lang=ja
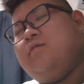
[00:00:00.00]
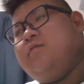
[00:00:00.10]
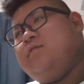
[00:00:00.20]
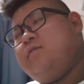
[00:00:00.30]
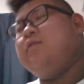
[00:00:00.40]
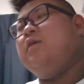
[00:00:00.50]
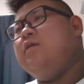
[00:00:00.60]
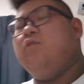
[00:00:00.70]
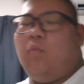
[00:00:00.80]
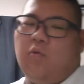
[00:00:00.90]
捨てて
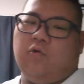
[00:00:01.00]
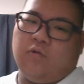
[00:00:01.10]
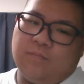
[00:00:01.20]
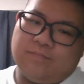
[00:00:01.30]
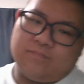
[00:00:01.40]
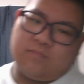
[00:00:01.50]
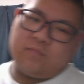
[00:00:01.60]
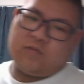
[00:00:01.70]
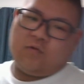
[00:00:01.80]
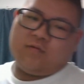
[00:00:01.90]
いいと思うよ。
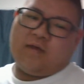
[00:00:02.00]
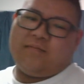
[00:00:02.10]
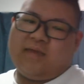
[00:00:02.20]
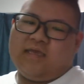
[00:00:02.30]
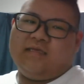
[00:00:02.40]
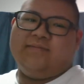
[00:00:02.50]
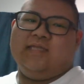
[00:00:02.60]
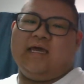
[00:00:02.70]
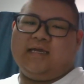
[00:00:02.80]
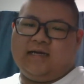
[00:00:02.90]
そんな目意味
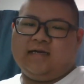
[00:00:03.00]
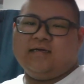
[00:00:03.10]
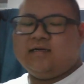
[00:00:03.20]
ないから。